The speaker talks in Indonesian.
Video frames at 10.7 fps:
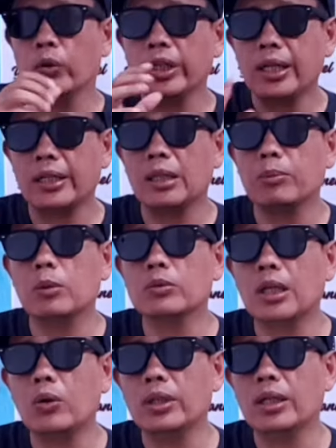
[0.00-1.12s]
mungkin ada yang belum
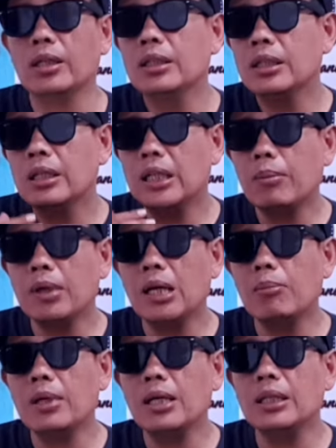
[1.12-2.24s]
tahu ya
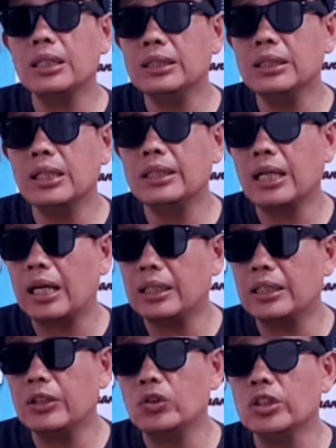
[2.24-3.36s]
nama-nama liga yang
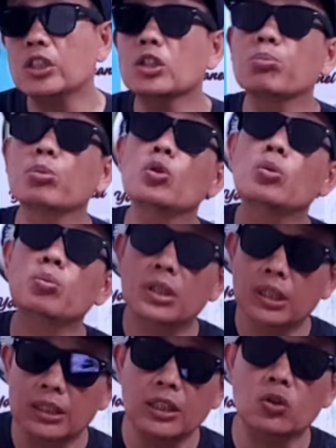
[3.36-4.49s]
ada di Indonesia sebelum
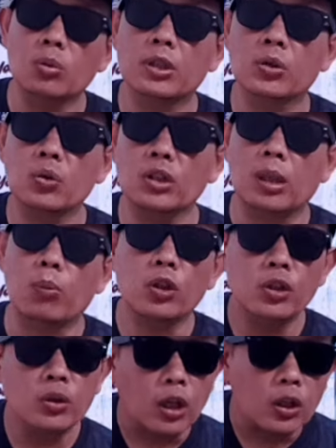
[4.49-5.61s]
Liga satu bergulir ya
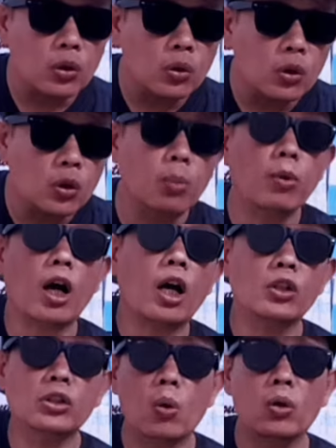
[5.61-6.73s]
mungkin dari ke
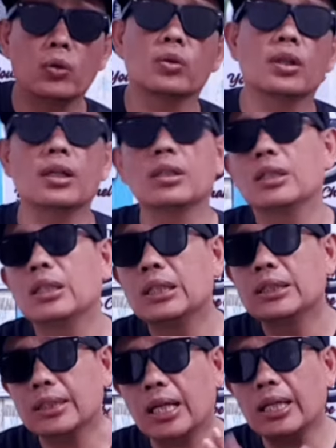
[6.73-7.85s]
belakang jauh gitu kan
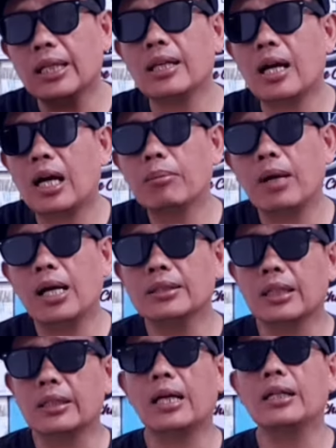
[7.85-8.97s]
sekarang kita akan bahas
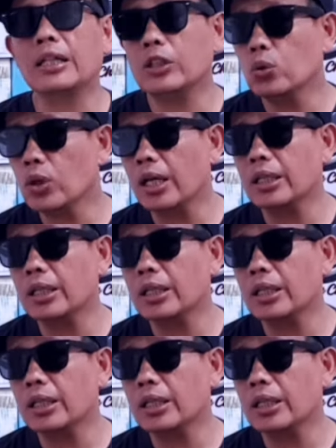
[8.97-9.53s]
ya dan nanti juga